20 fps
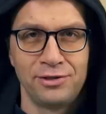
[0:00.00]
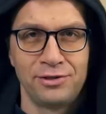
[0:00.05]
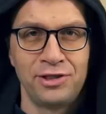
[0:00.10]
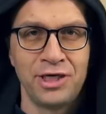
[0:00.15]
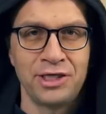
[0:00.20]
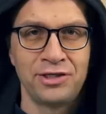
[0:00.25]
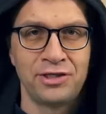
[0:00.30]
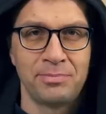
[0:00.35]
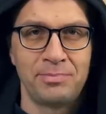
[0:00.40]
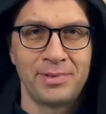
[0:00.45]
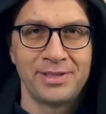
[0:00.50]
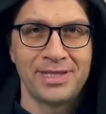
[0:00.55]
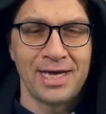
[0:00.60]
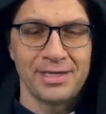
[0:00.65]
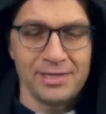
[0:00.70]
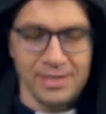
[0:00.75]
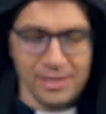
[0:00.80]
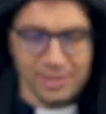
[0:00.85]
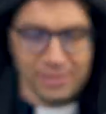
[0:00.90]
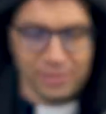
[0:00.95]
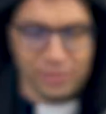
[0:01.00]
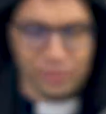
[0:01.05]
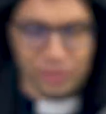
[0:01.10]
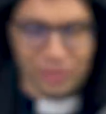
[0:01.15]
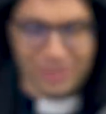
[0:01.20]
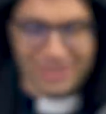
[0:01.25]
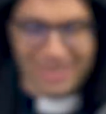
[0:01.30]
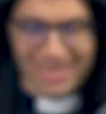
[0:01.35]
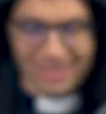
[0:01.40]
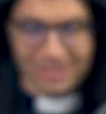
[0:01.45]
Dzisiejsze pytanie:
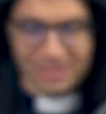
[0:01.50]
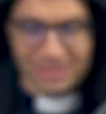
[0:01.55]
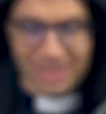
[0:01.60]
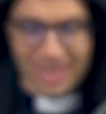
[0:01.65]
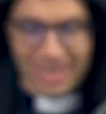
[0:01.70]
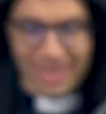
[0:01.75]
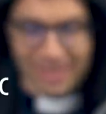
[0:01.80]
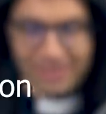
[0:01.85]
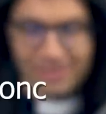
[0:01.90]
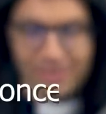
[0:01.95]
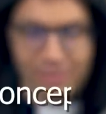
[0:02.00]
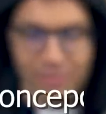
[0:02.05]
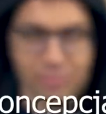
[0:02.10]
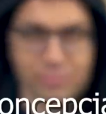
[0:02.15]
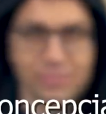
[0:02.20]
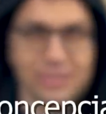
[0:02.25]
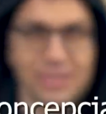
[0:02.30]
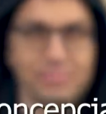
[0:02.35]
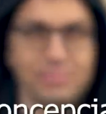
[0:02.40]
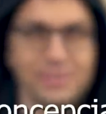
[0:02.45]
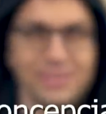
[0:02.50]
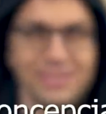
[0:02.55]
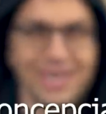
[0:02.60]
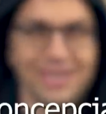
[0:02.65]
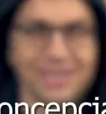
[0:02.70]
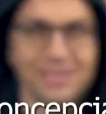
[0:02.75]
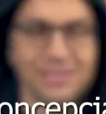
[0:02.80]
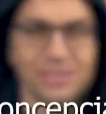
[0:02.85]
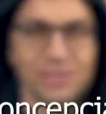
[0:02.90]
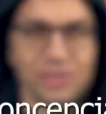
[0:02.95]
czy każda antykoncepcja
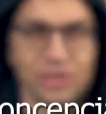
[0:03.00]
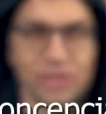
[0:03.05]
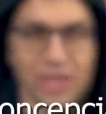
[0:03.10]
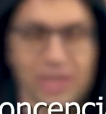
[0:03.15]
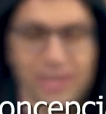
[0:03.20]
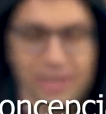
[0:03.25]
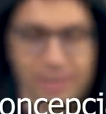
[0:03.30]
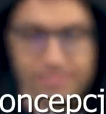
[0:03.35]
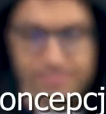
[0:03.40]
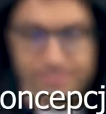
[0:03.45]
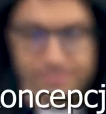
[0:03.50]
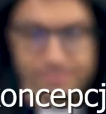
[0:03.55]
jest grzechem?